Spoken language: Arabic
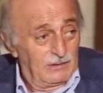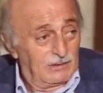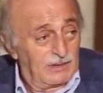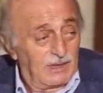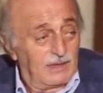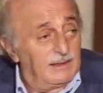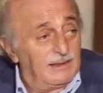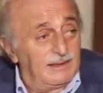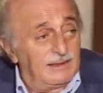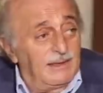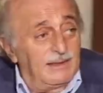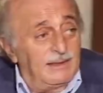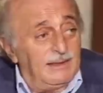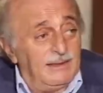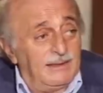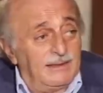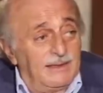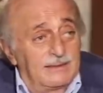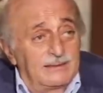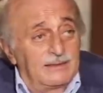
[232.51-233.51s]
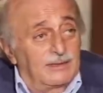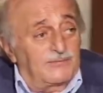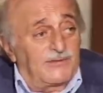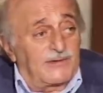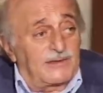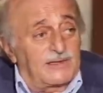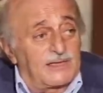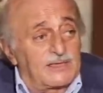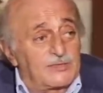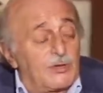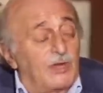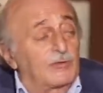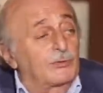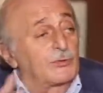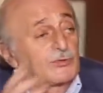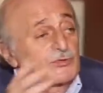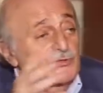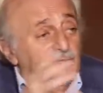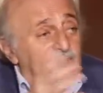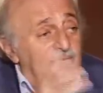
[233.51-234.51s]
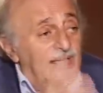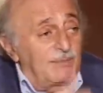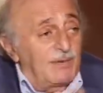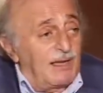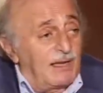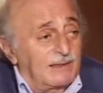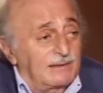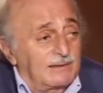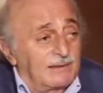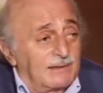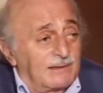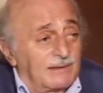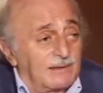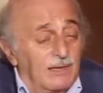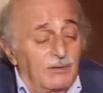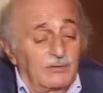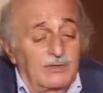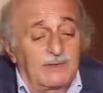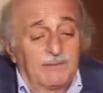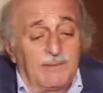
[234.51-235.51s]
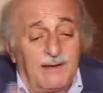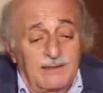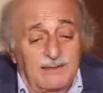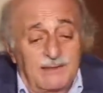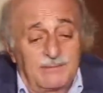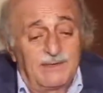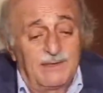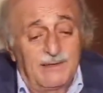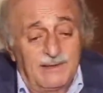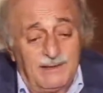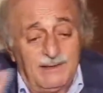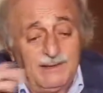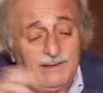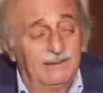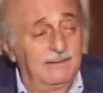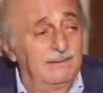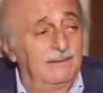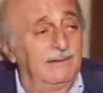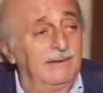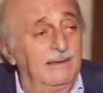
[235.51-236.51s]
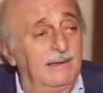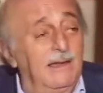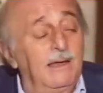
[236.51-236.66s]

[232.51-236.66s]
انه خلينا على الحياه نتفرج على دروس سوريا بالاكثر هون بعدنا مناح